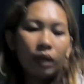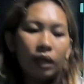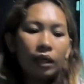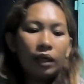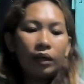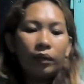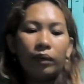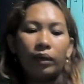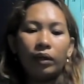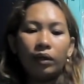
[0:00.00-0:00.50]

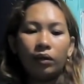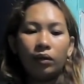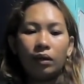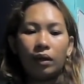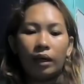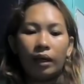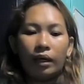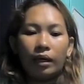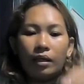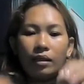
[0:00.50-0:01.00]
gagawin ko
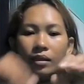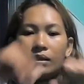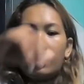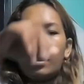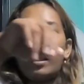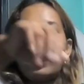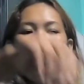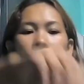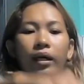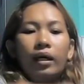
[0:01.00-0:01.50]
guys
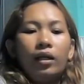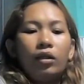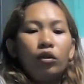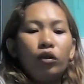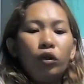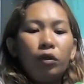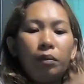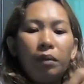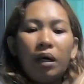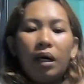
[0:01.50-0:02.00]
ay ito
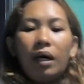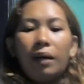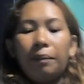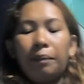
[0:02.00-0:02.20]
yung mga